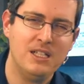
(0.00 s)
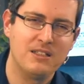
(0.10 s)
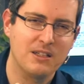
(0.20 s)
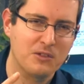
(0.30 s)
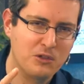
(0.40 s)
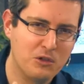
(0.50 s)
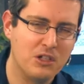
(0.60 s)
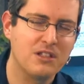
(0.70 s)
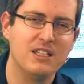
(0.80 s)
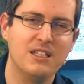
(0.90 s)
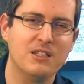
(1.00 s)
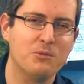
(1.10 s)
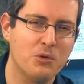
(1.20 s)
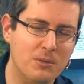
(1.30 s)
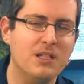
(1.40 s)
dass Gott in den
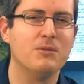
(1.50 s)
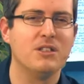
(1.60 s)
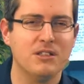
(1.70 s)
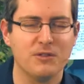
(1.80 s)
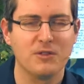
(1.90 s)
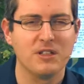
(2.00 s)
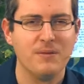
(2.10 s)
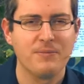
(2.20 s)
Problemen hilft.